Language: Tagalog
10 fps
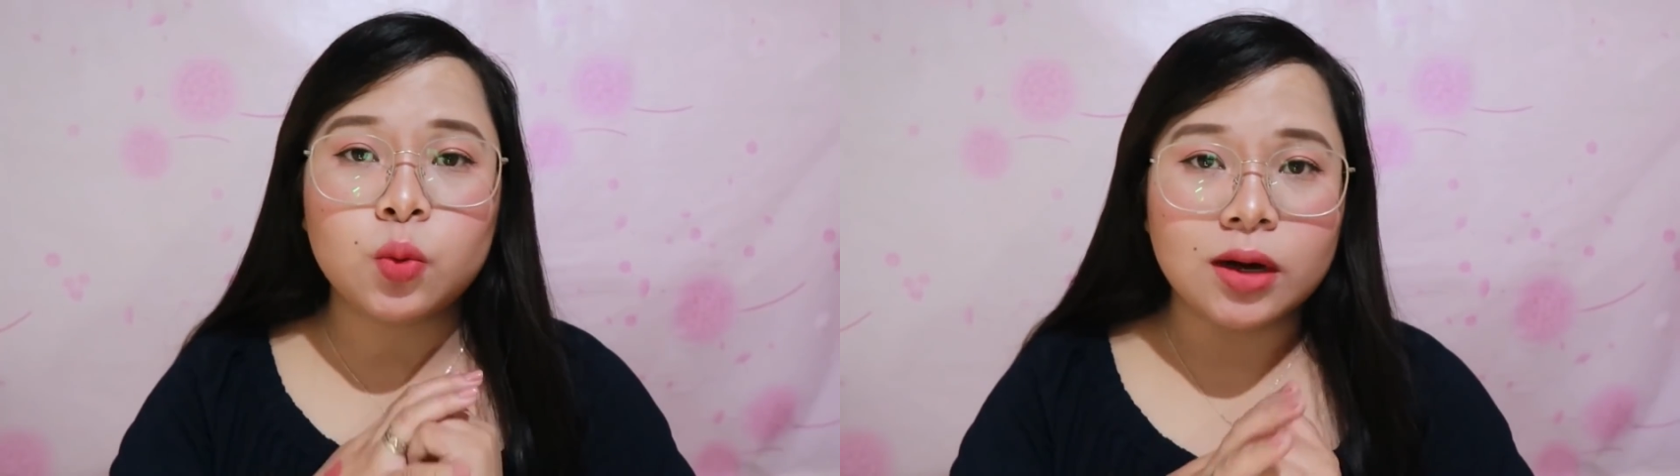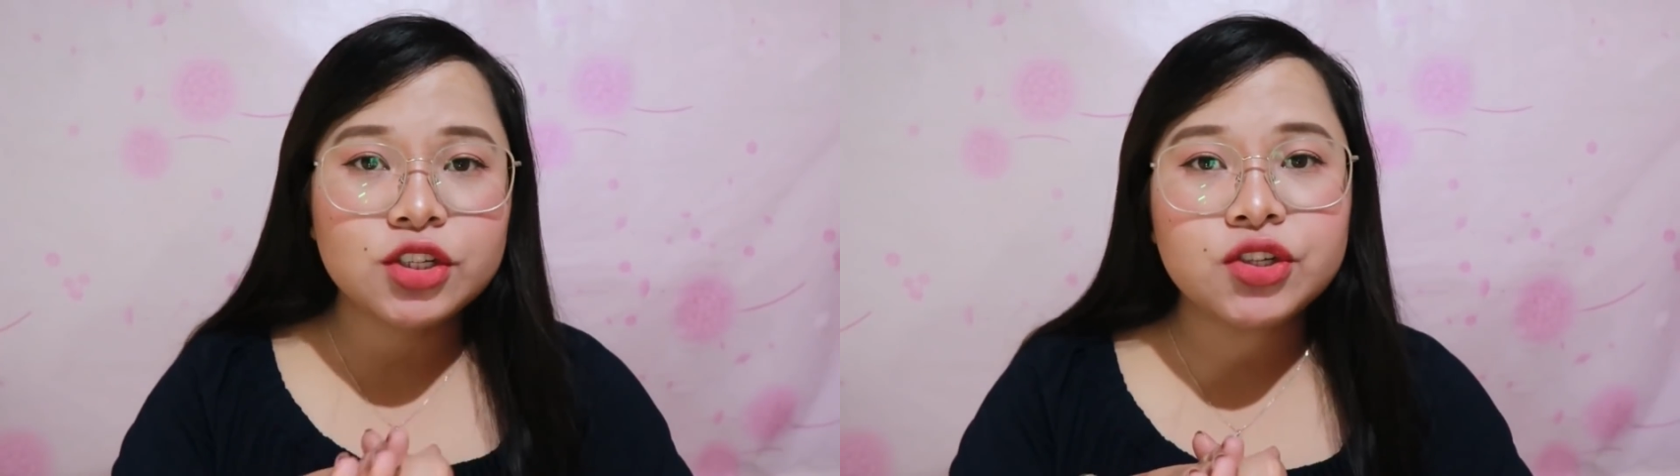
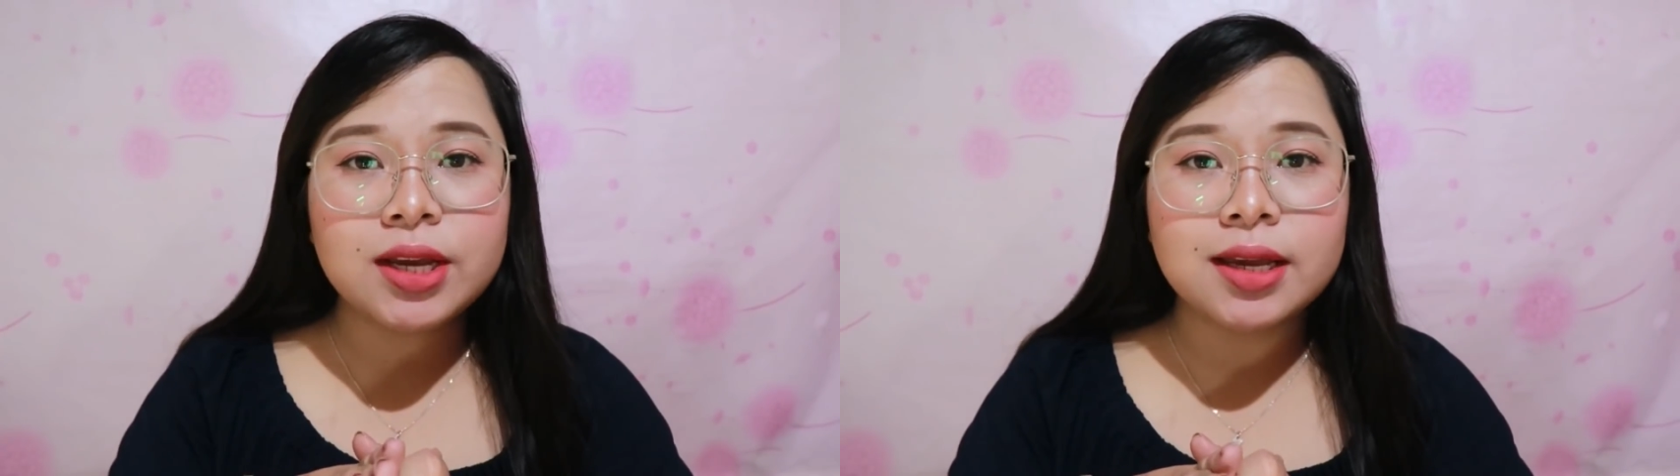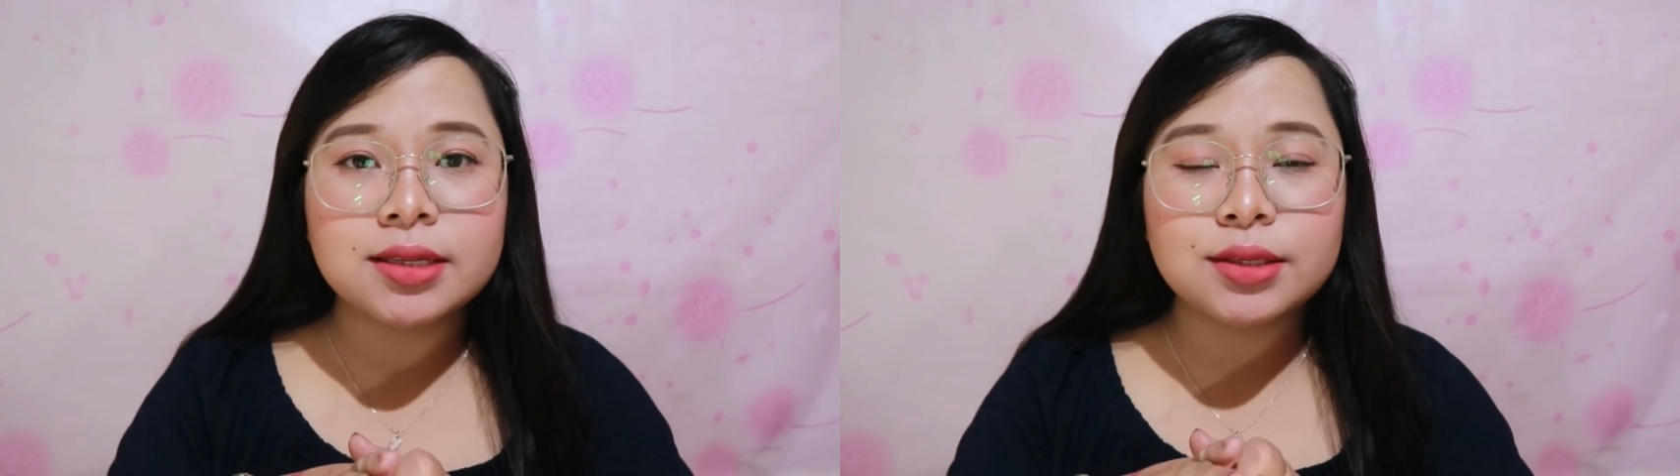
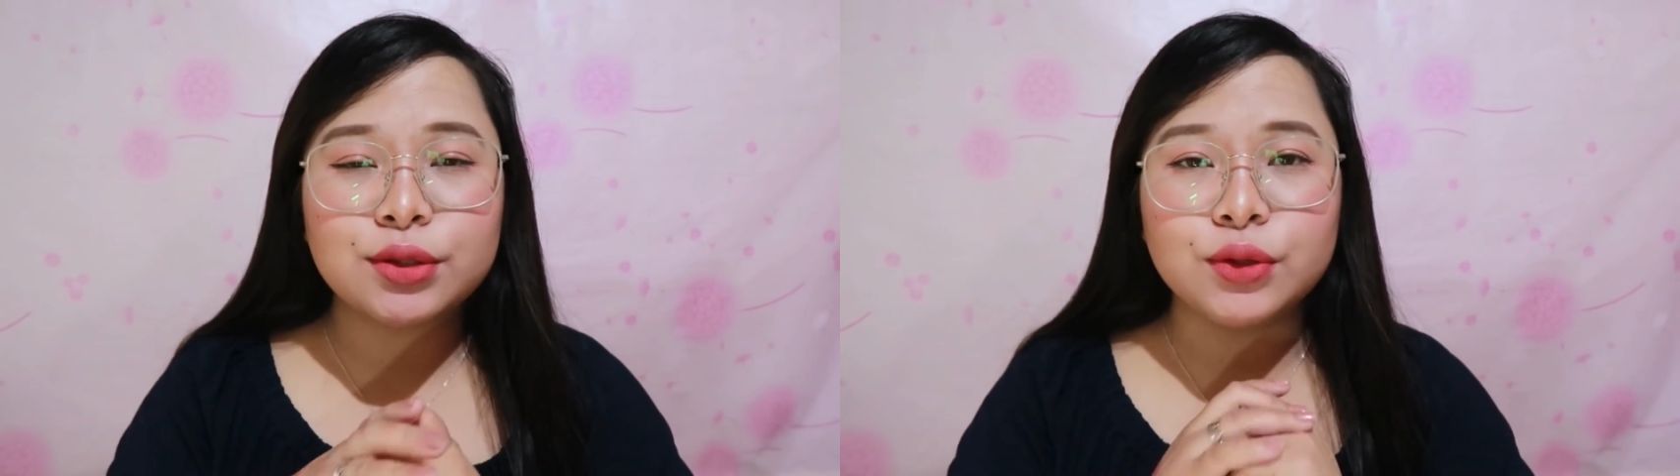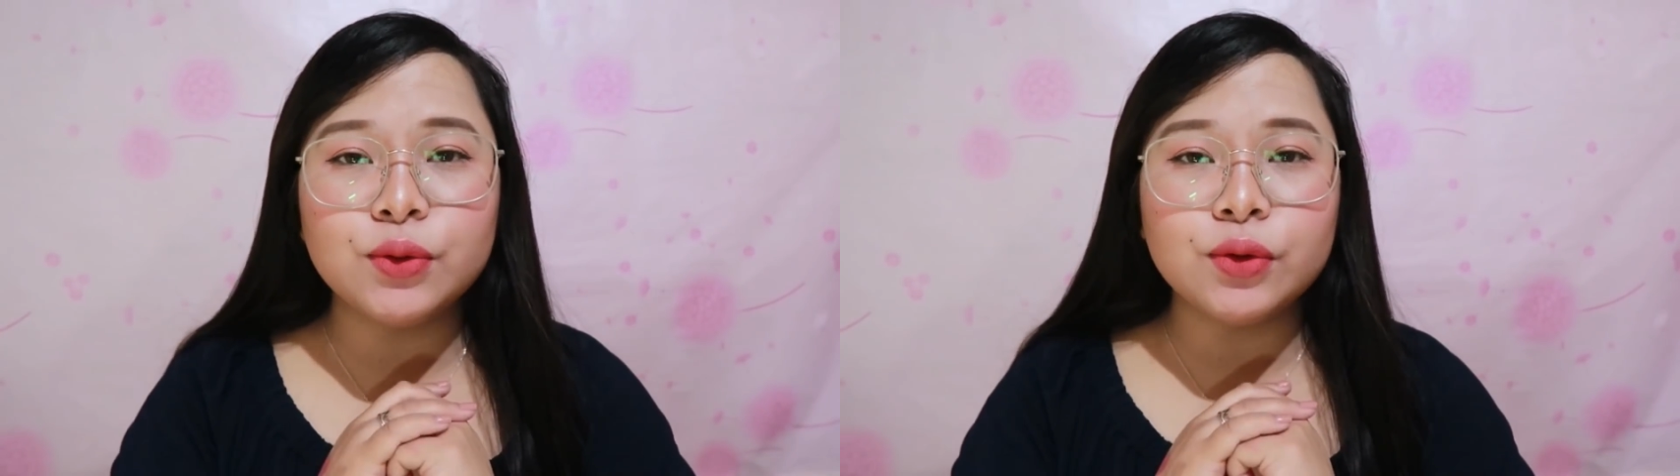swatches
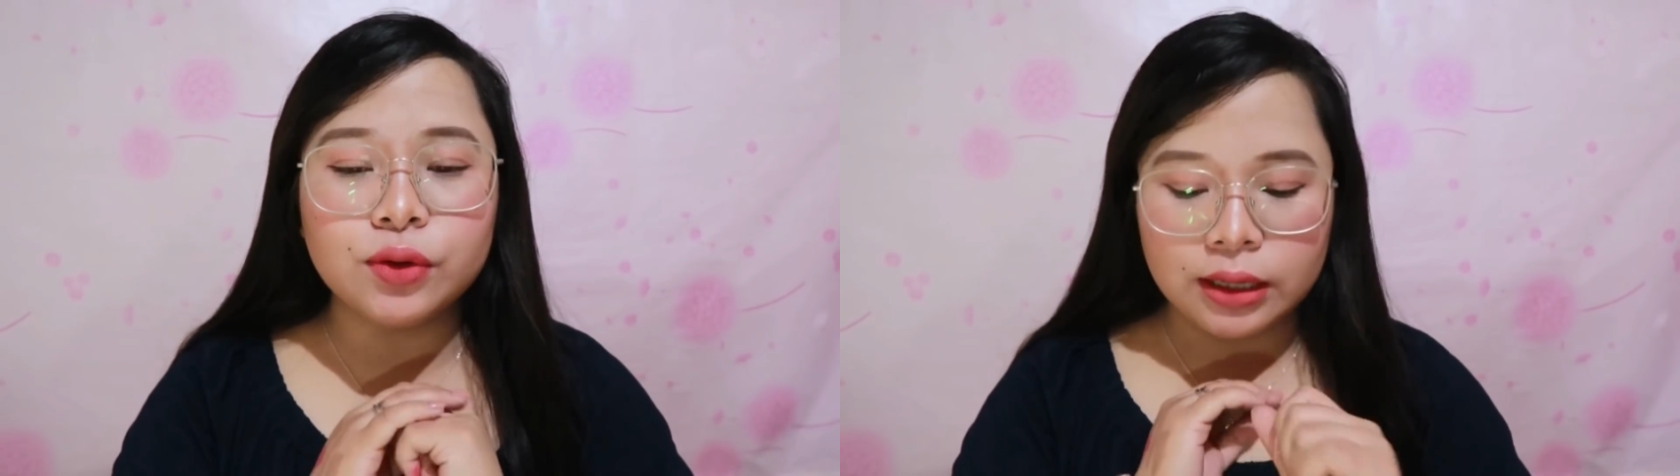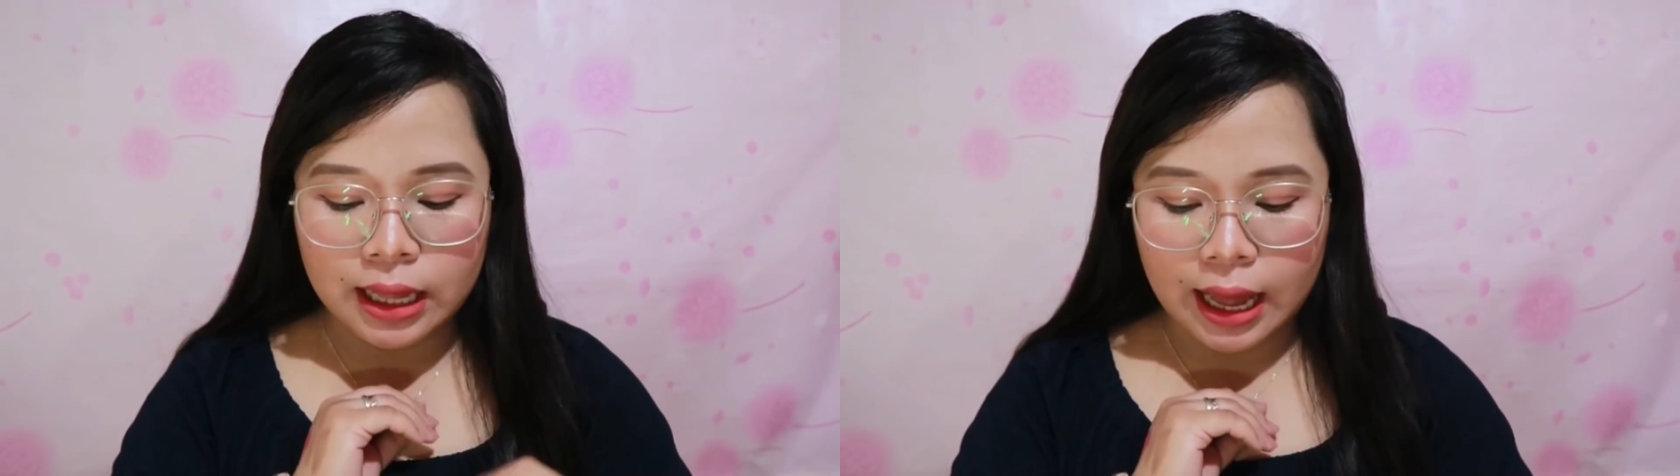
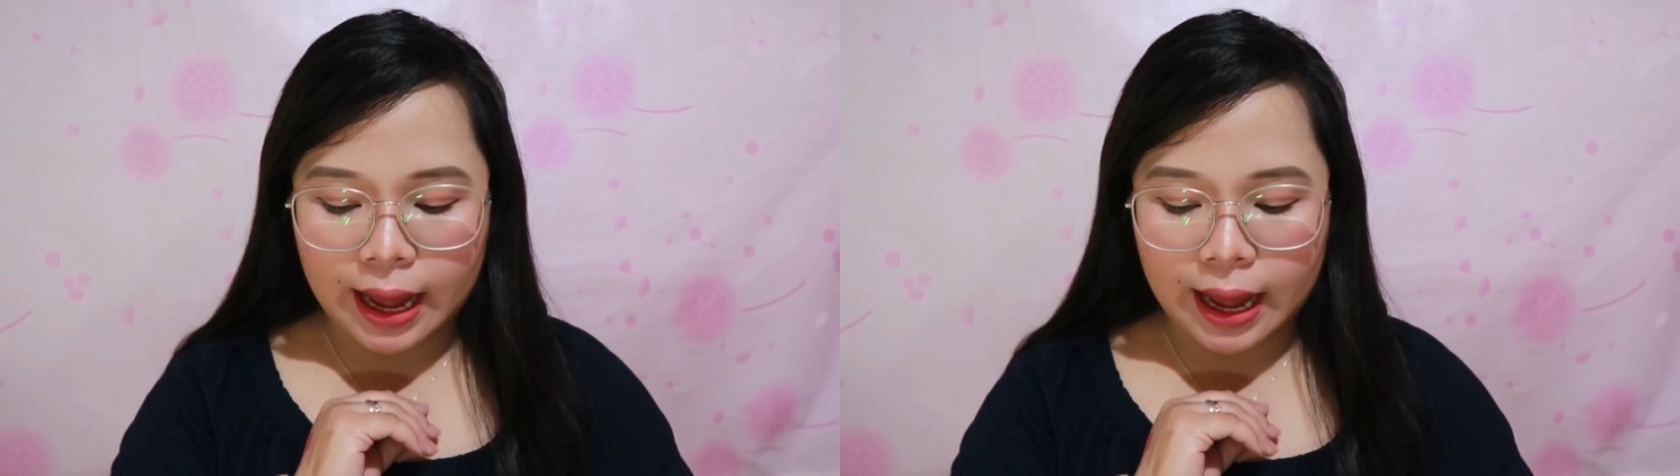nung